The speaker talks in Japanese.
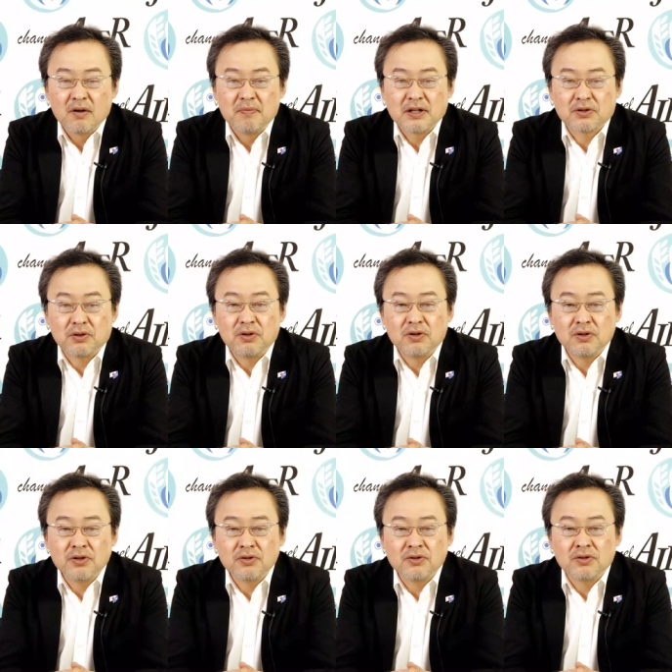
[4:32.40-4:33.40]
まあ、そ
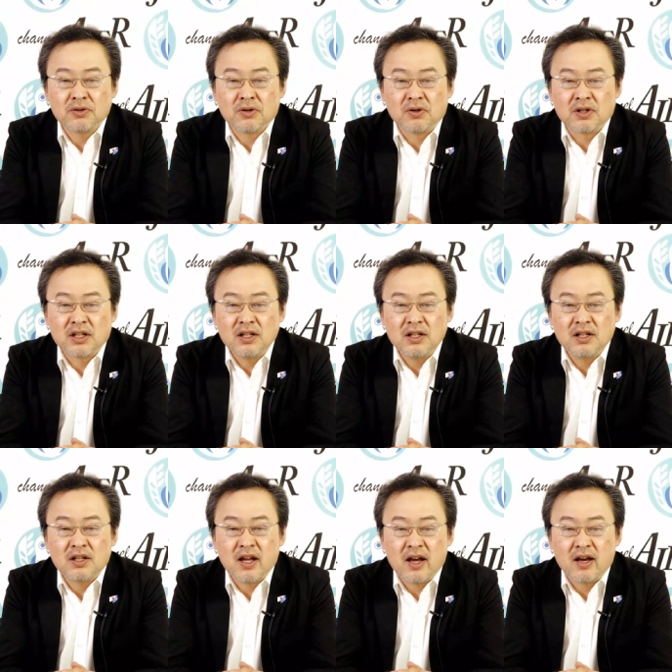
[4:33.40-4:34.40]
ういうのを聞
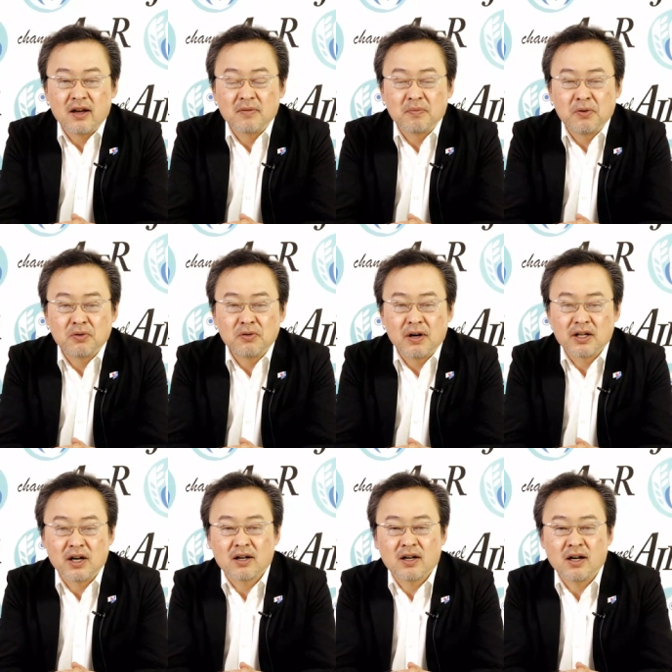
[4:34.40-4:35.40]
いて僕は
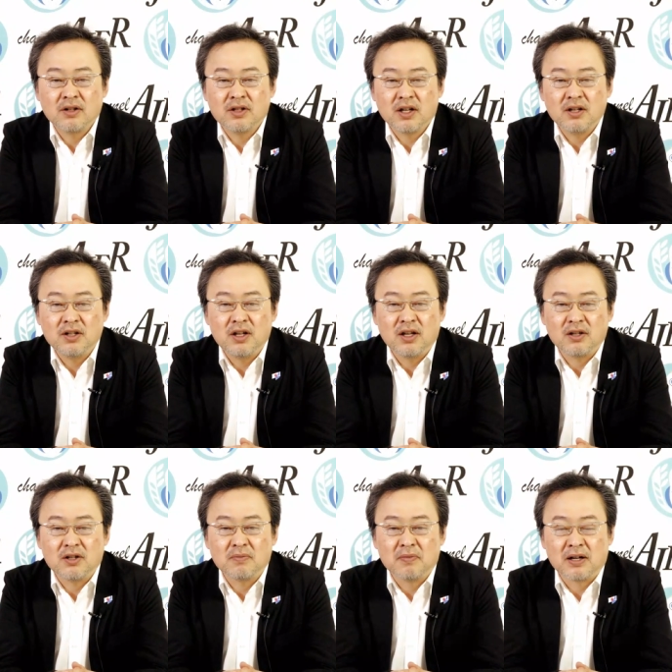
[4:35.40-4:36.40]
客観的
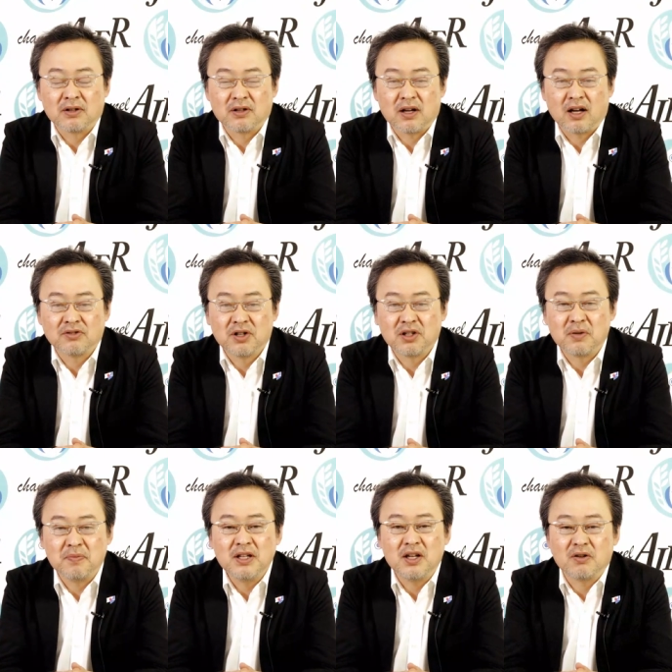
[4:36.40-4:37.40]
に、まあ、外れて
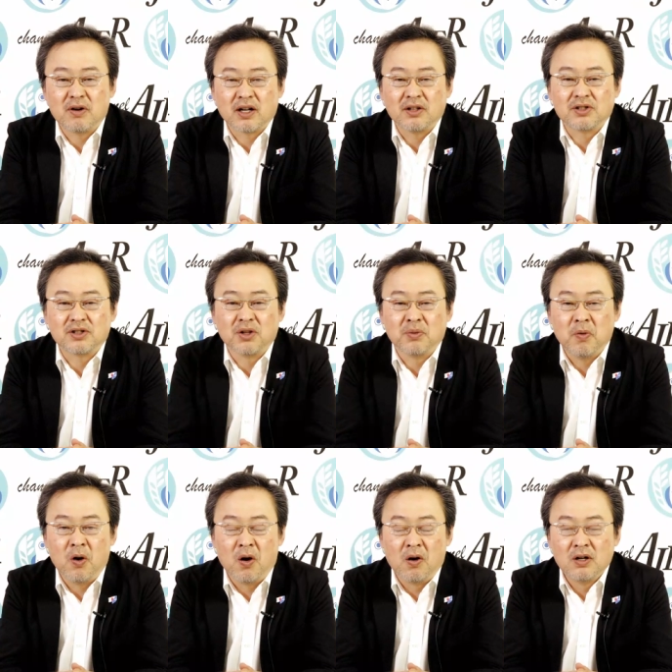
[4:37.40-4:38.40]
見てるわけですけど
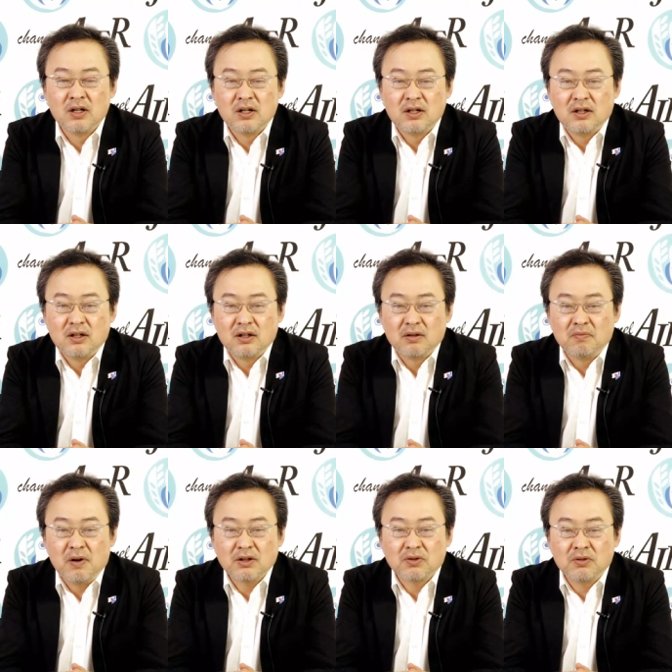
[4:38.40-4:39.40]
も。
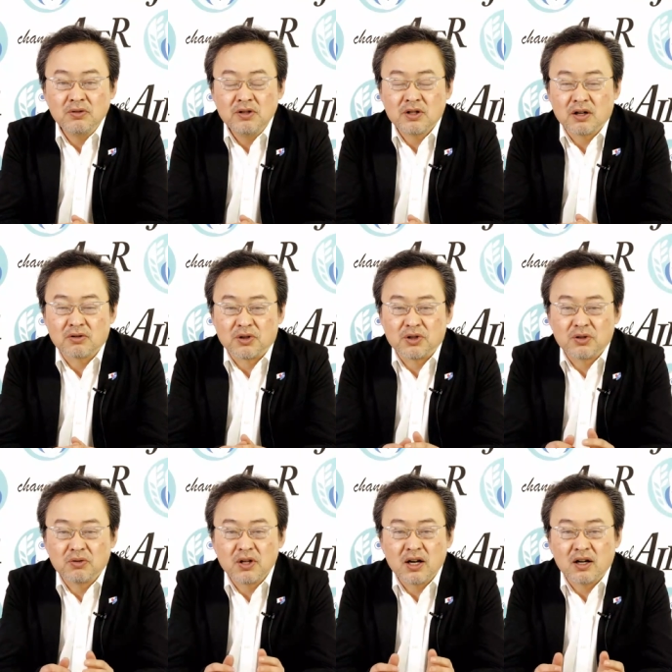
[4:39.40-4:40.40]
まあとにかく
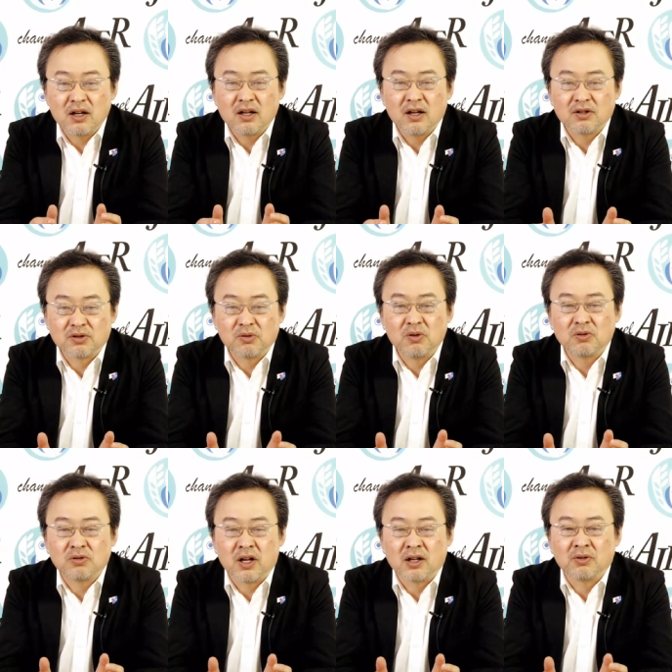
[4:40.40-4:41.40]
人だかりがすご
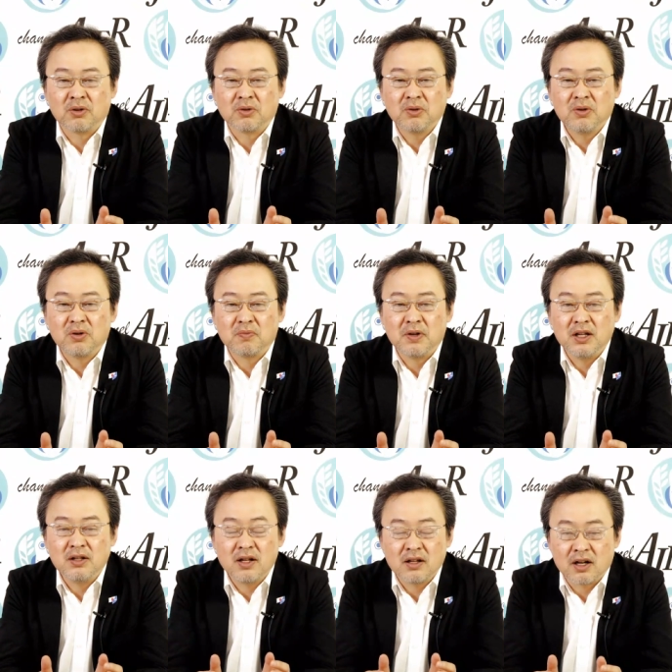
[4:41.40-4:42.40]
くなるのとみ
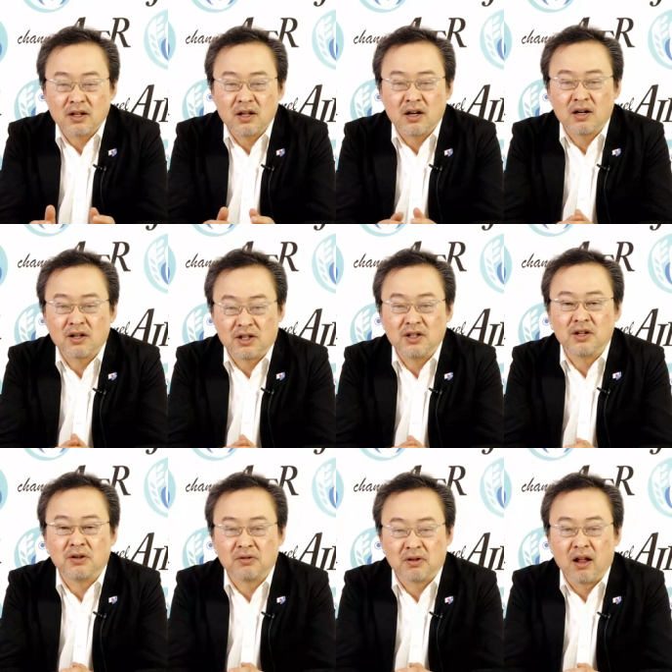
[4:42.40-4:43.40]
んな泣きながら聞い
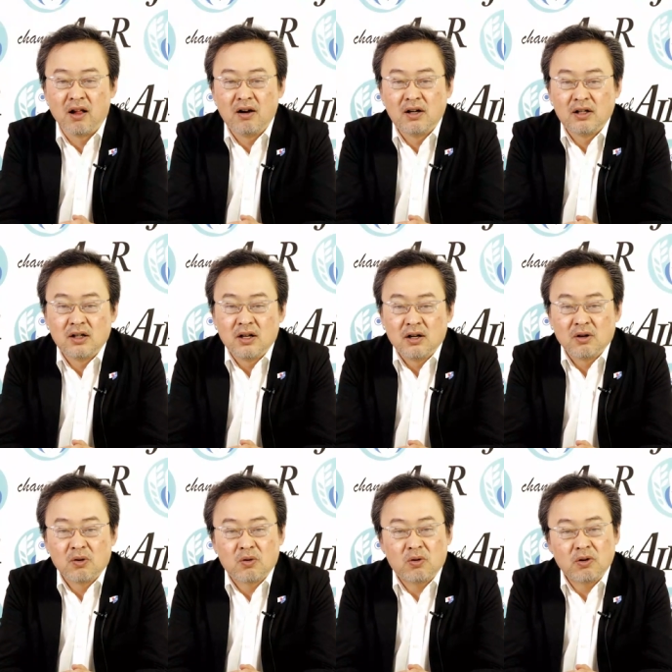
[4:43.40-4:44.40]
てるって
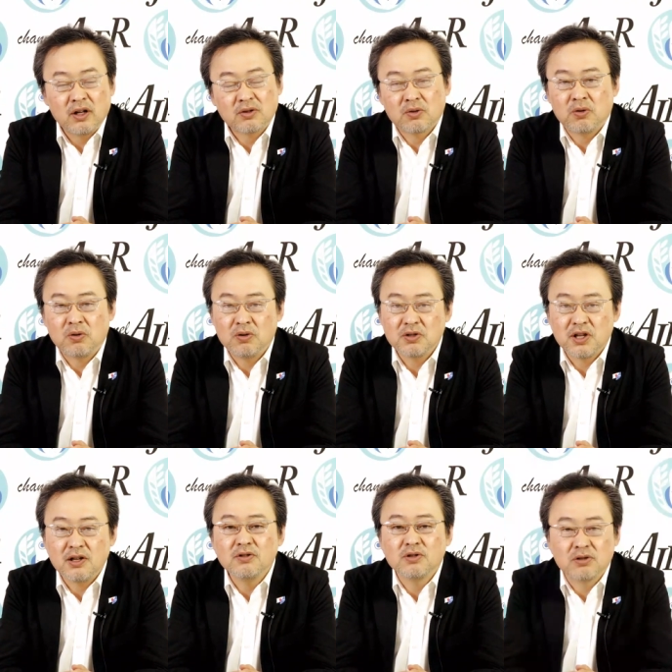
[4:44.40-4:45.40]
これは当
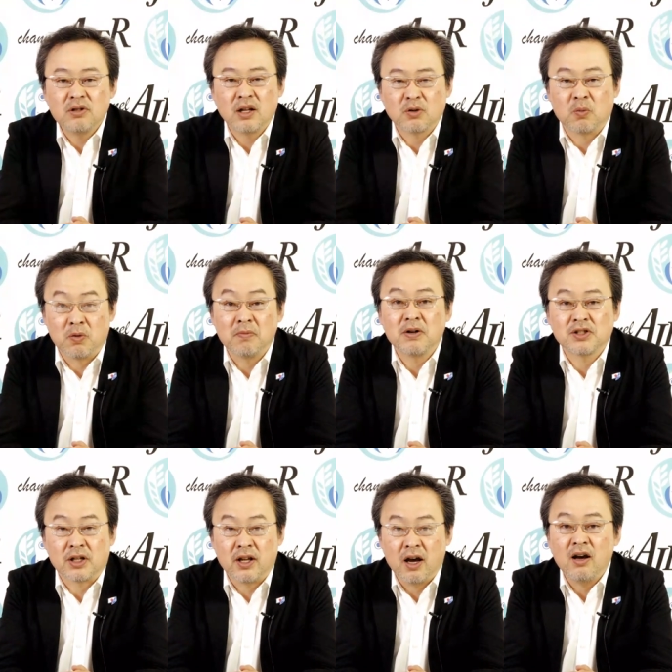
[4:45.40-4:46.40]
選するなと思いまし
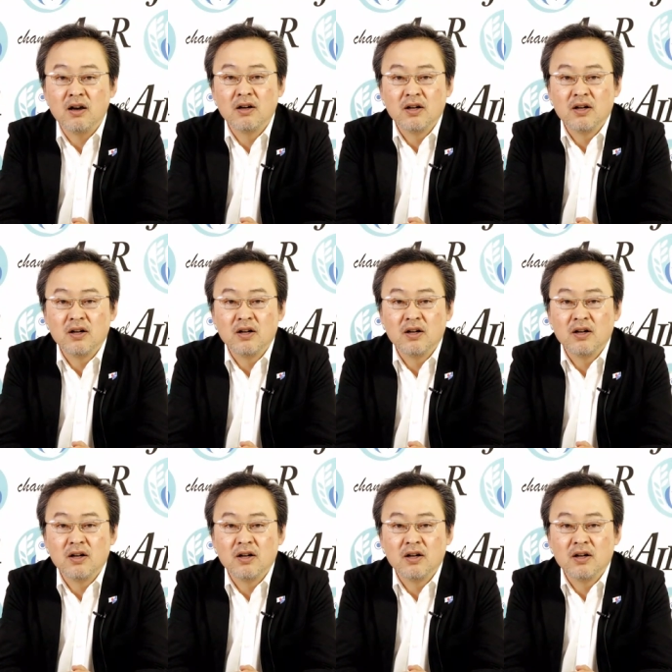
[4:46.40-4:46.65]
たね。